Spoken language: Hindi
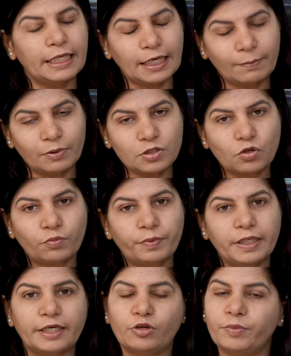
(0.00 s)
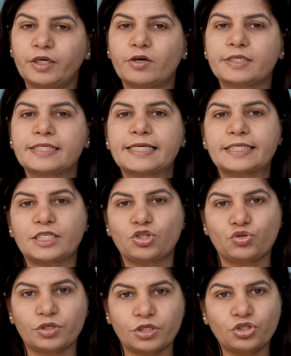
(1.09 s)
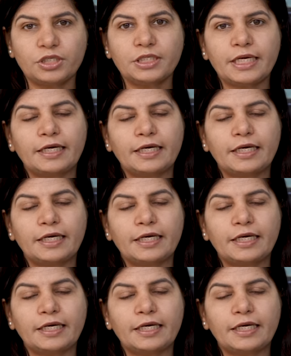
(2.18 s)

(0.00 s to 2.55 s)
and laparoscopic endometriosis excision surgeon